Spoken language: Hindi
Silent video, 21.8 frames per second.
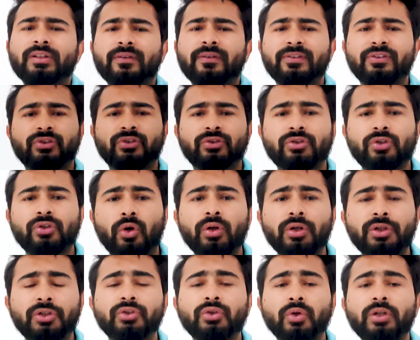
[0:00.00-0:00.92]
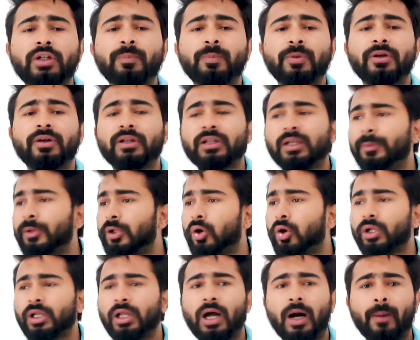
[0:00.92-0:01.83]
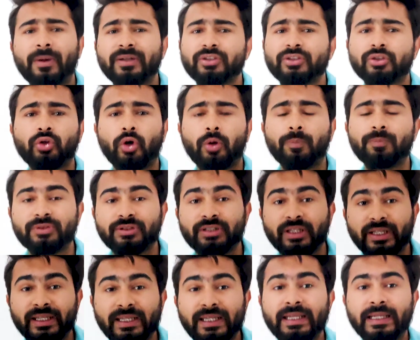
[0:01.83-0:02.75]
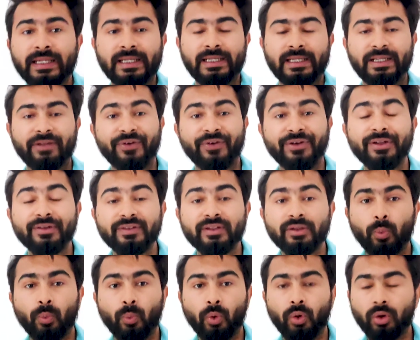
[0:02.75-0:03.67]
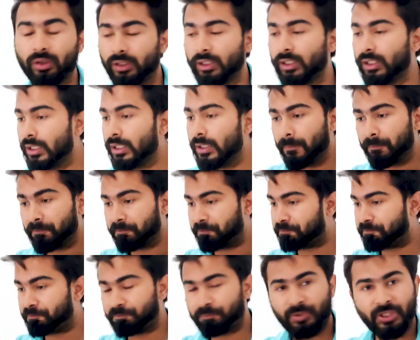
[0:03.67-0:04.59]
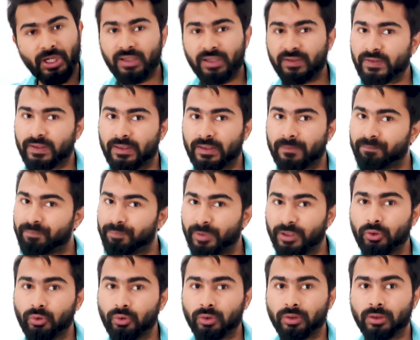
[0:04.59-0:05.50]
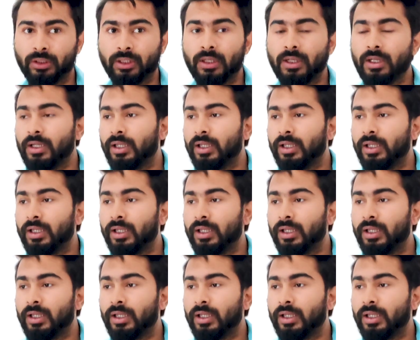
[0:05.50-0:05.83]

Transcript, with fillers: ईयर तक सॉलिड सॉलिड प्लेयर क्लेम लॉन्गले अमंग्स द टॉप थ्री डिफेंडर्स इन द वर्ल्ड प्यार से बिल्कुल